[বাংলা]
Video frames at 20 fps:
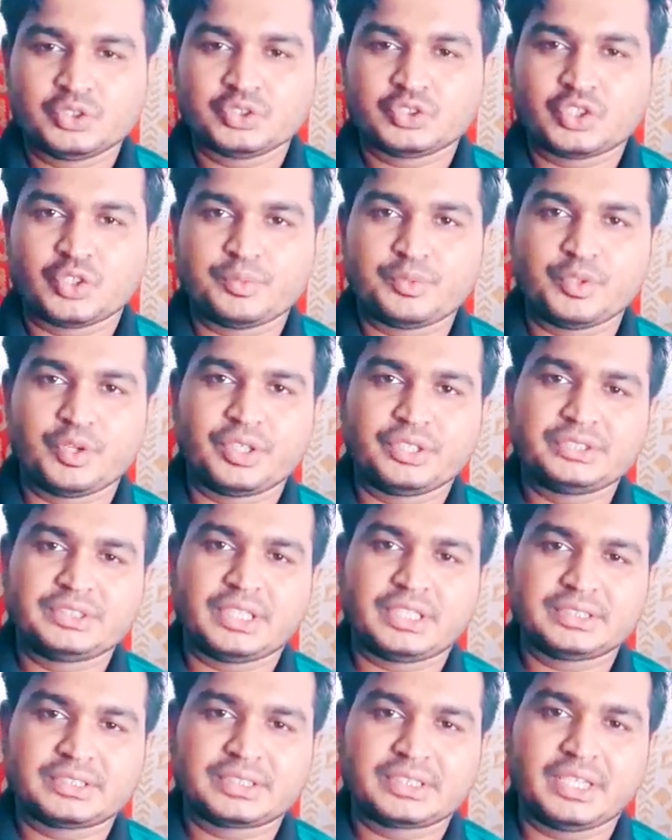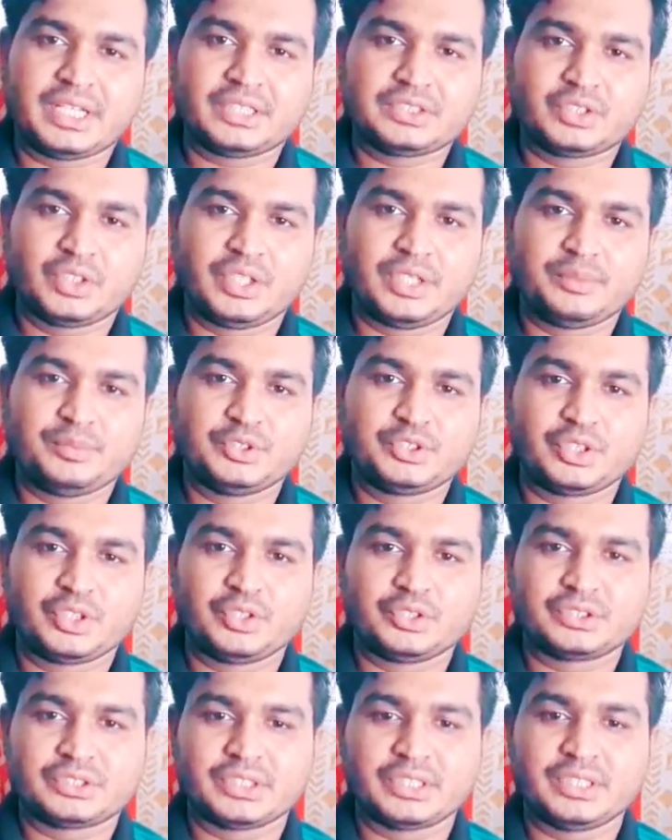তো ভিওর্স আজকে আসলে বিষয়টা
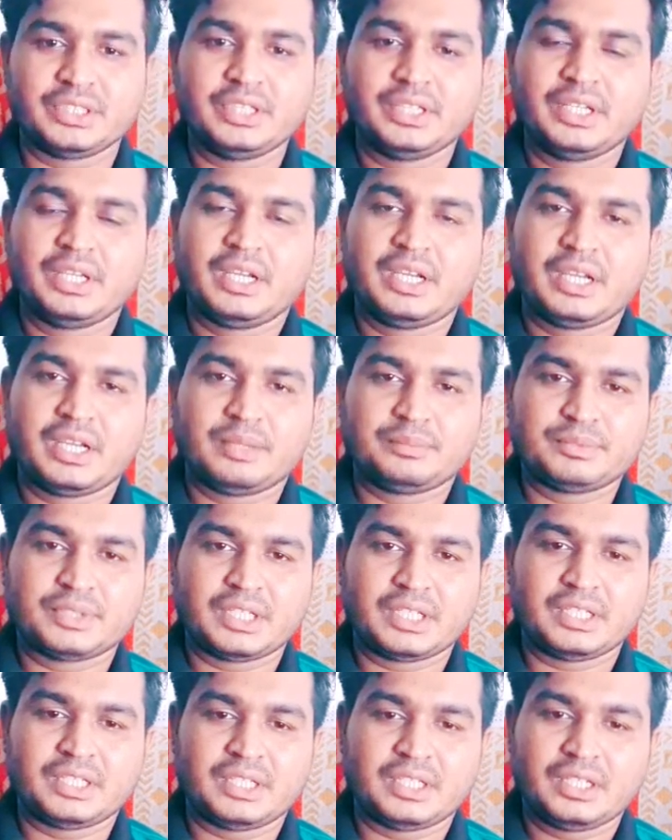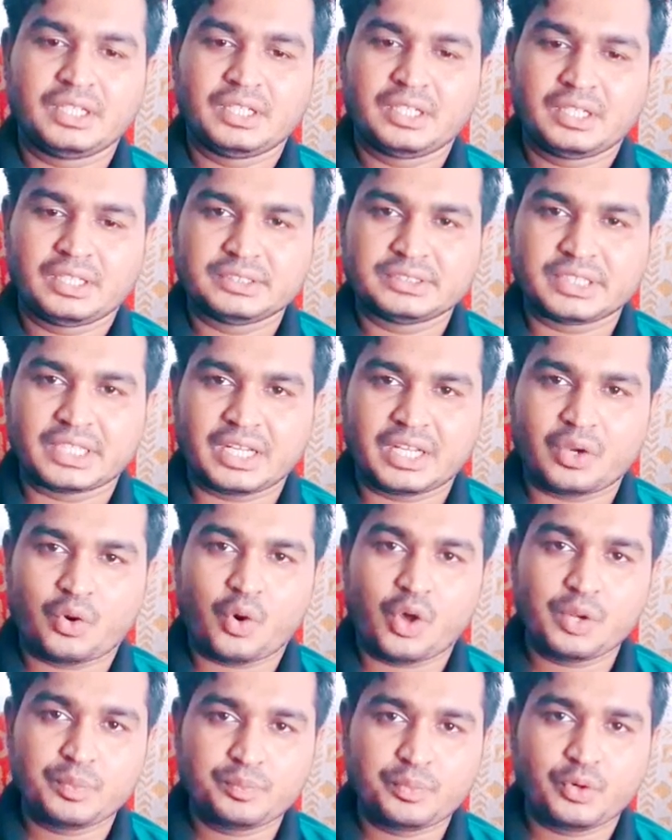হচ্ছে আপনারা যারা
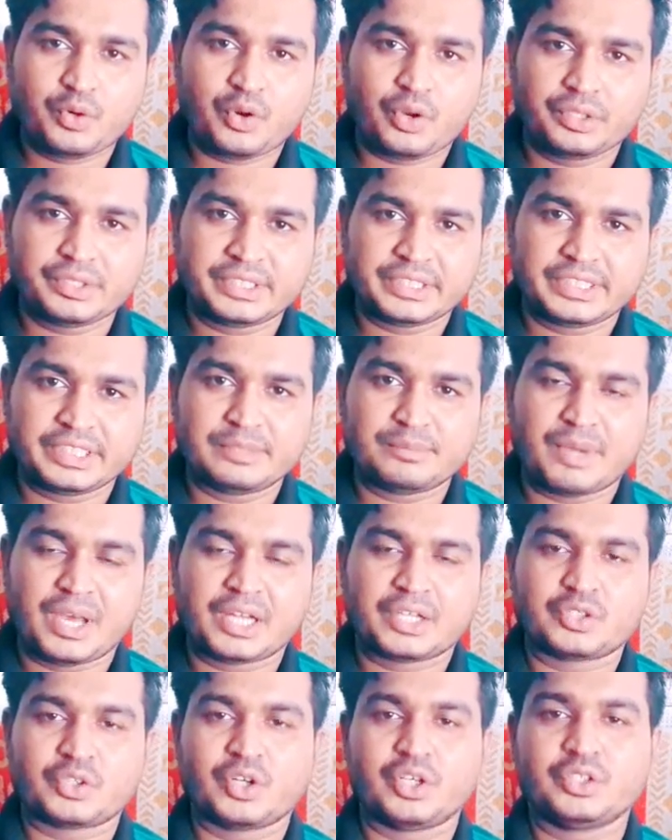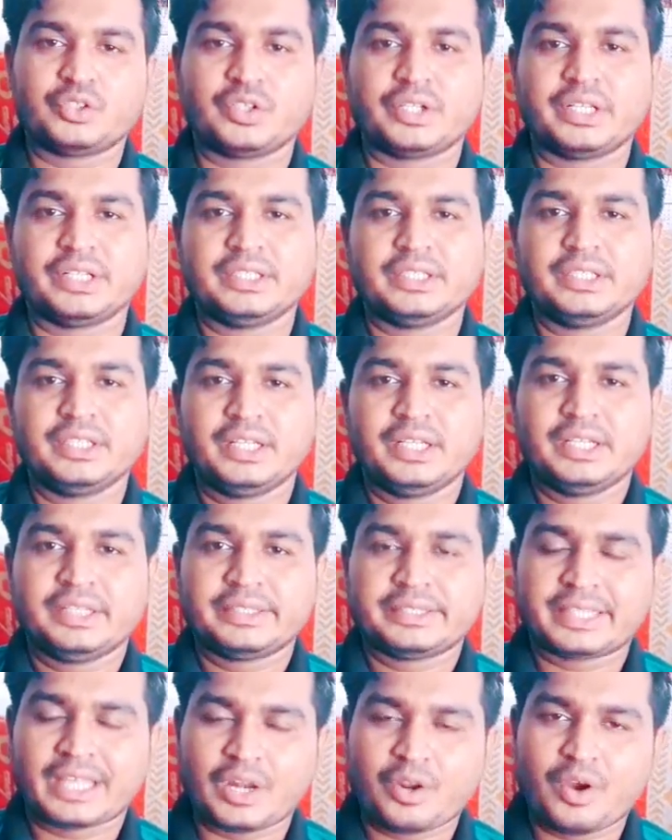অল্প কোয়ান্টিটির মাল ক্রয় করেন
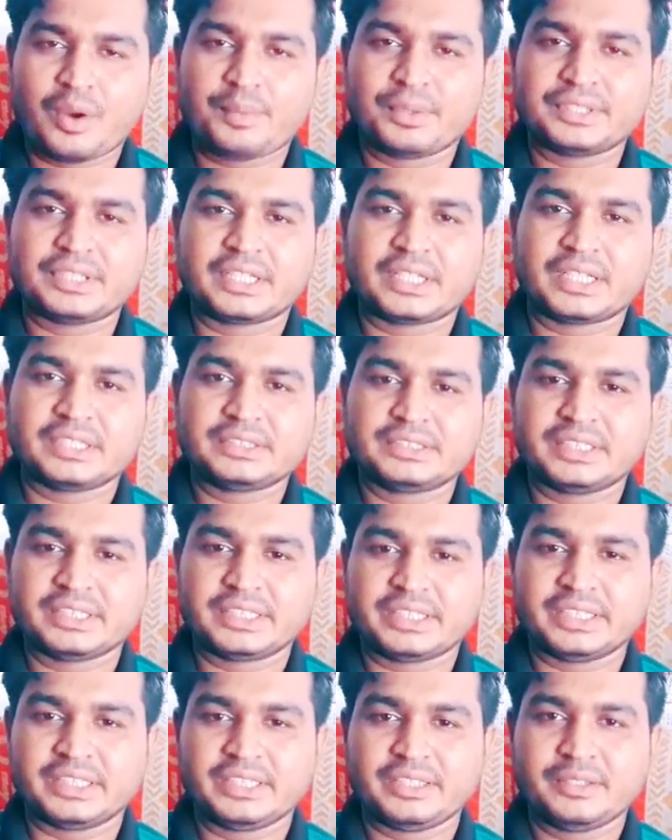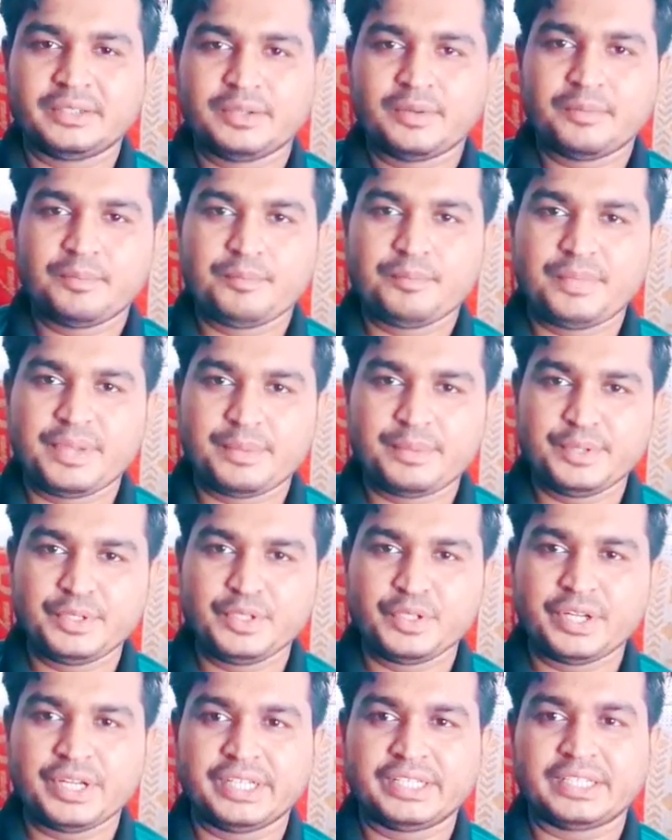তারাও আমাদের কাছ থেকে বিভিন্ন
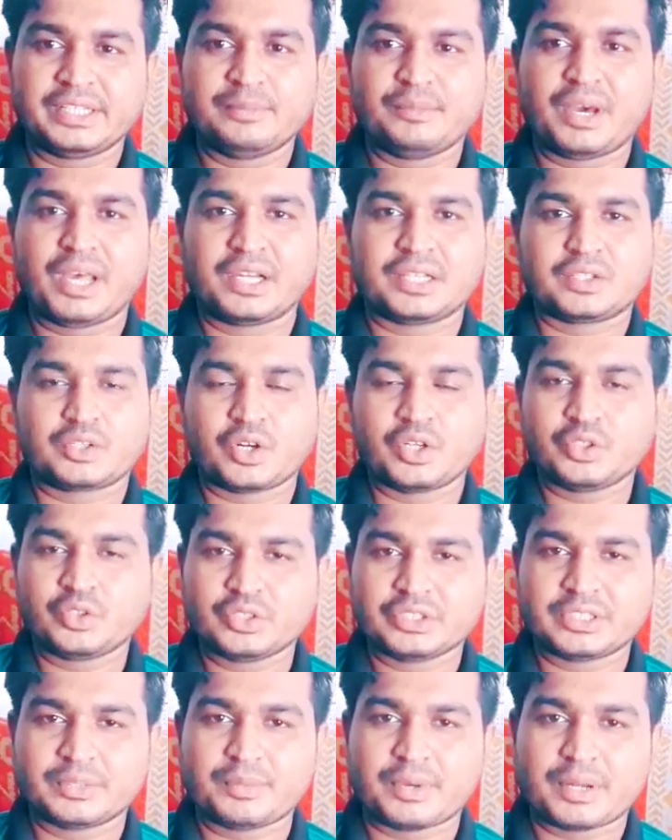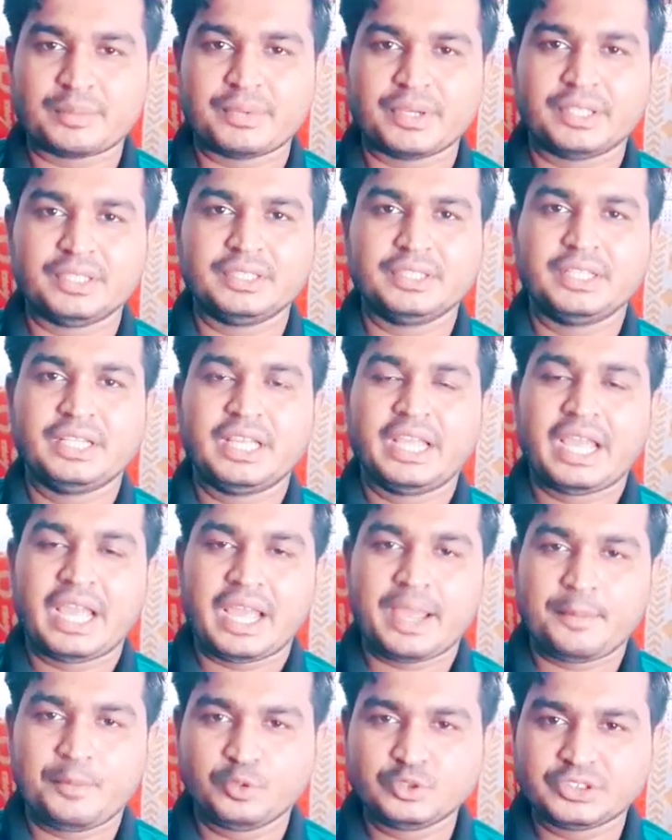রেটে মাল ক্রয় করতে পারবেন
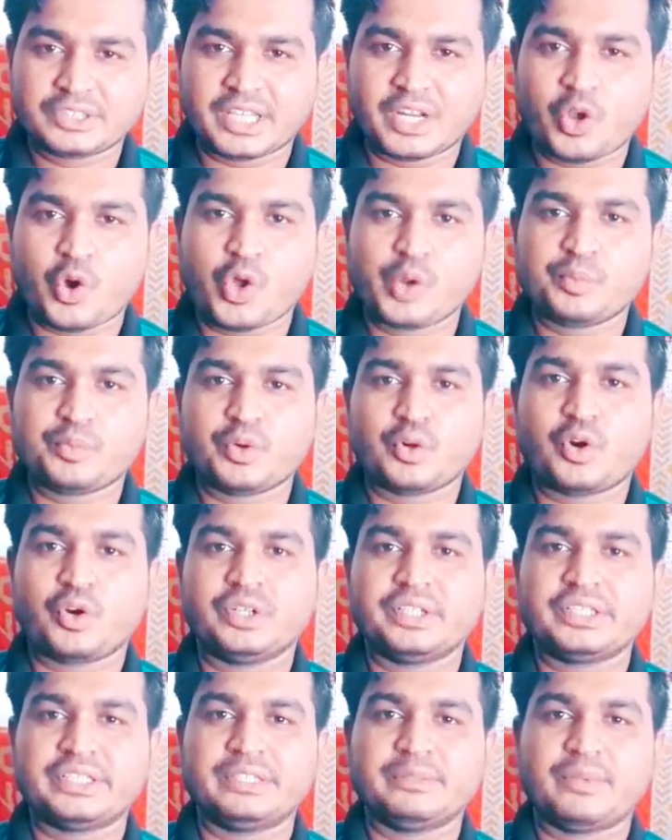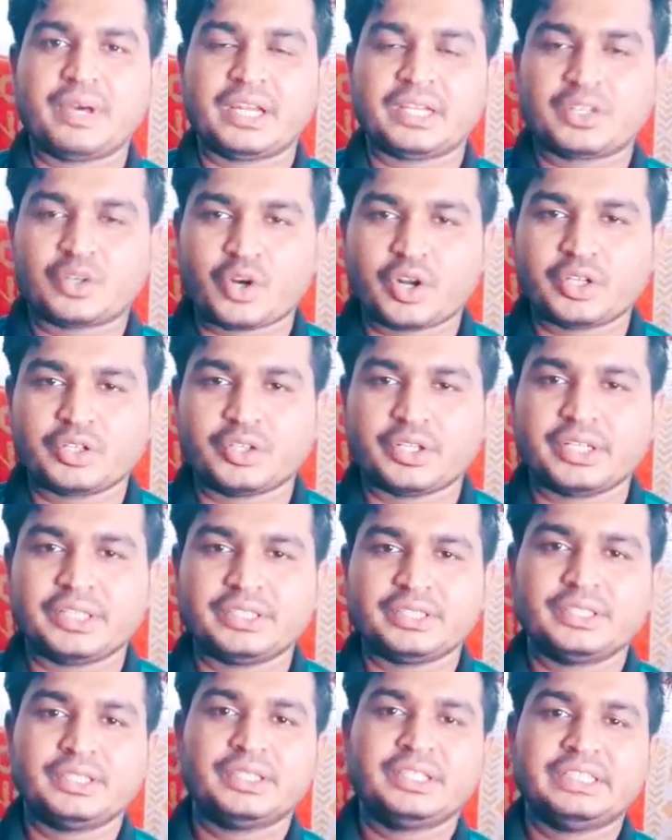এবং যারা অল্প কোয়ান্টিটি মাল ক্রয় করেন
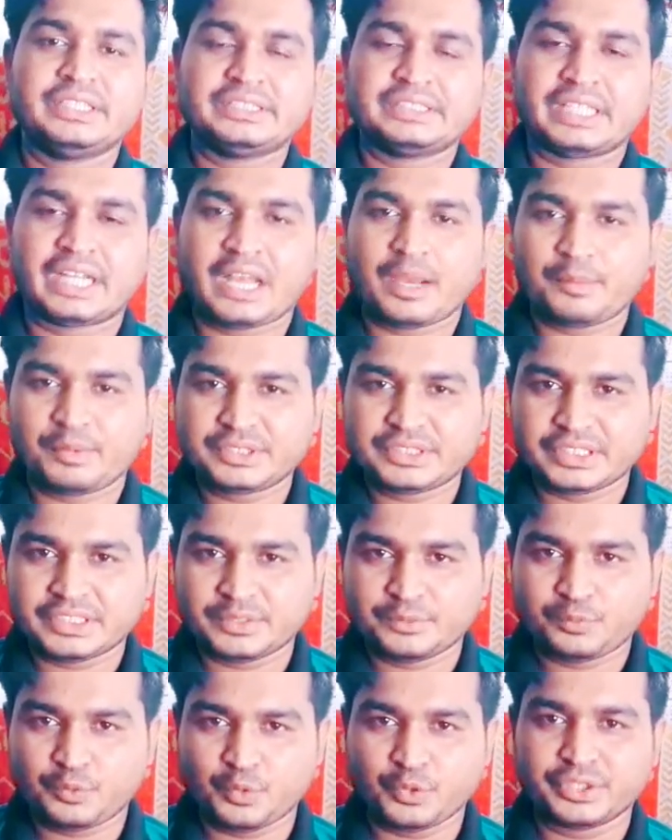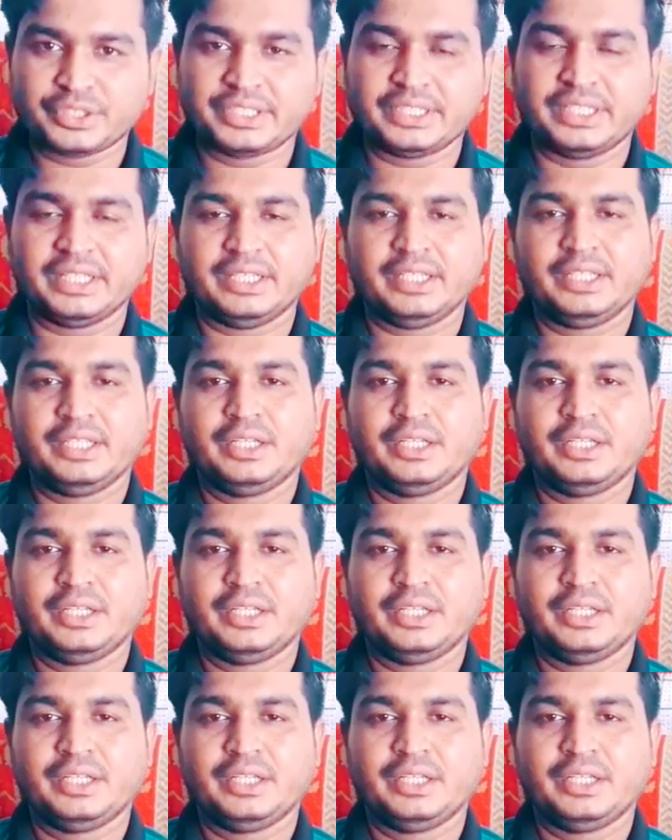তারা আমার সাথে ফোন দিয়ে